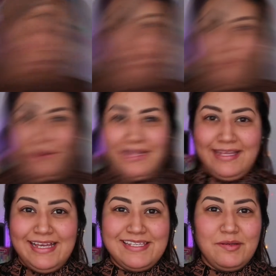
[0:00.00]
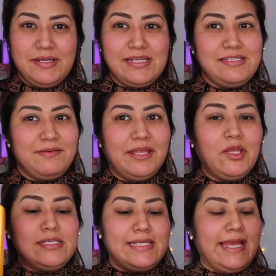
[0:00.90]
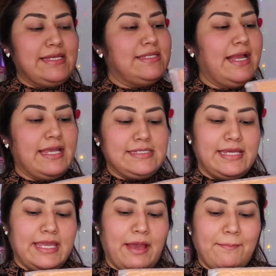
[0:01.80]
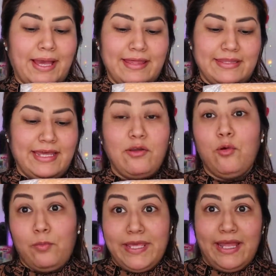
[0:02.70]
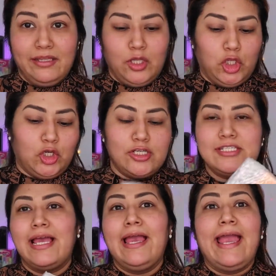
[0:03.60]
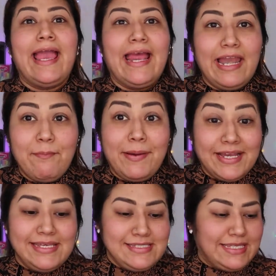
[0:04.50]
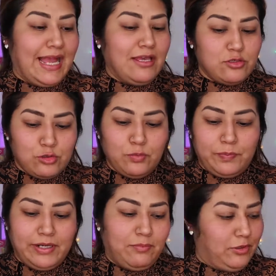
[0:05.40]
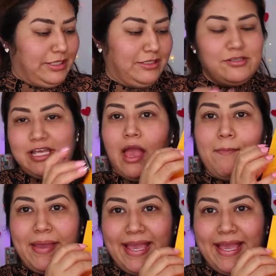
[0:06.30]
Y la paleta que estoy recibiendo es esta que se llama The Nubian 2. El empaque está súper bonito, o sea, me